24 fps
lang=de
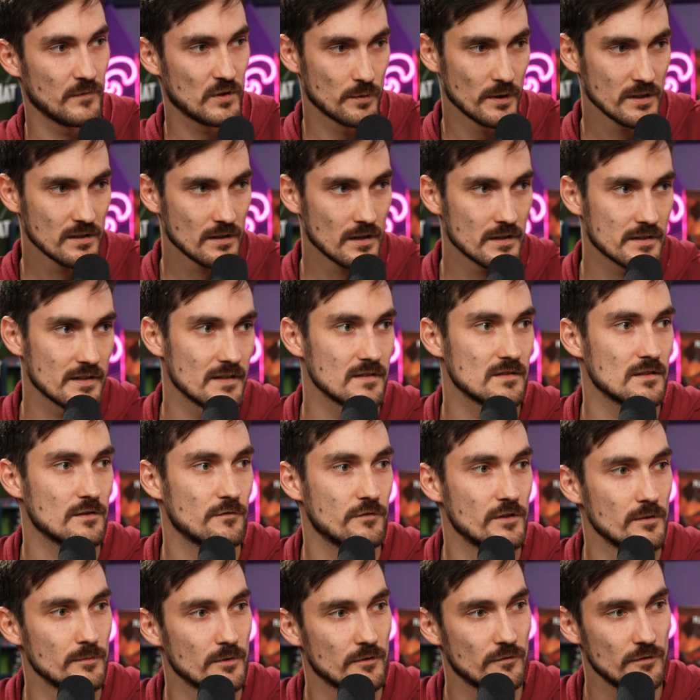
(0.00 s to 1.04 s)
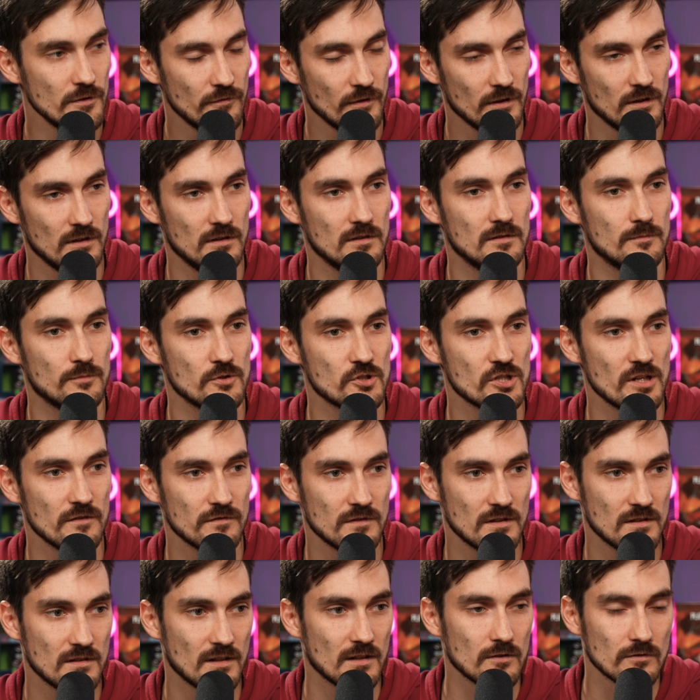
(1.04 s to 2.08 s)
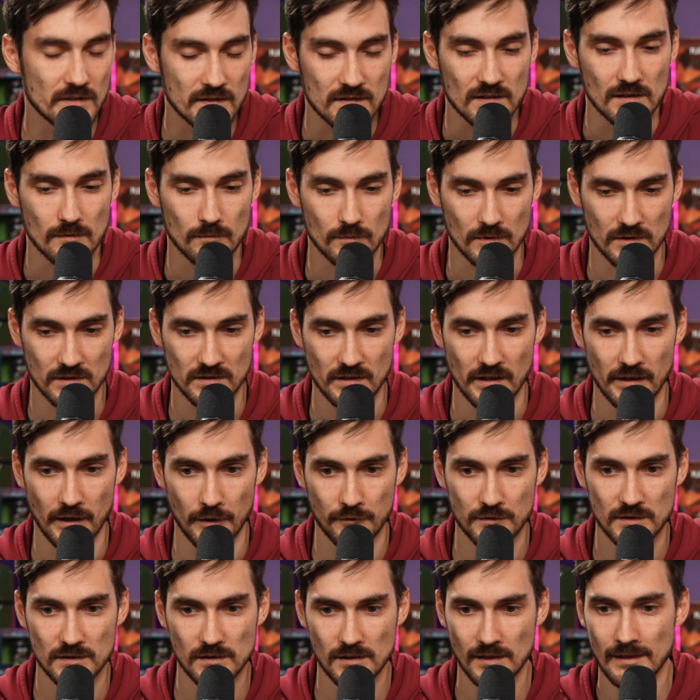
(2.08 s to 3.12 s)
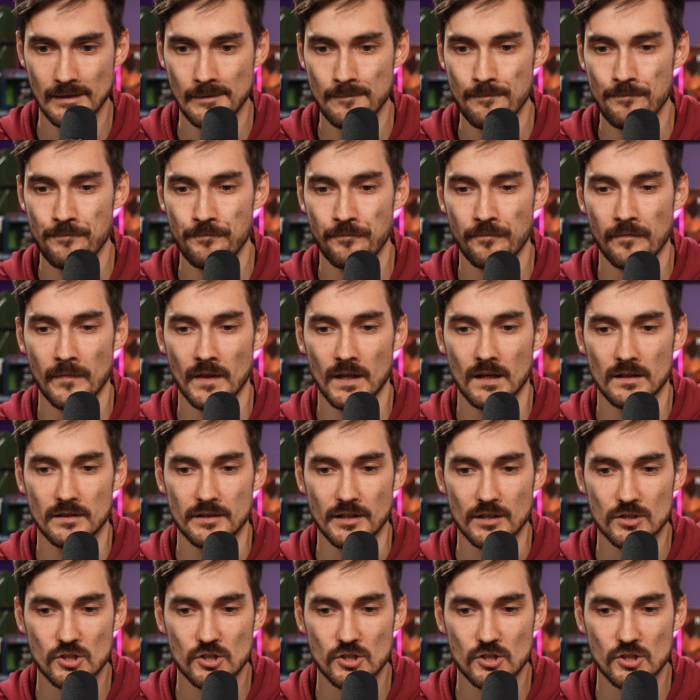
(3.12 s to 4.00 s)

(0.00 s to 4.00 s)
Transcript: Twitter, der sich viel mit FIFA beschäftigt hat und jetzt eben mit EAFC, der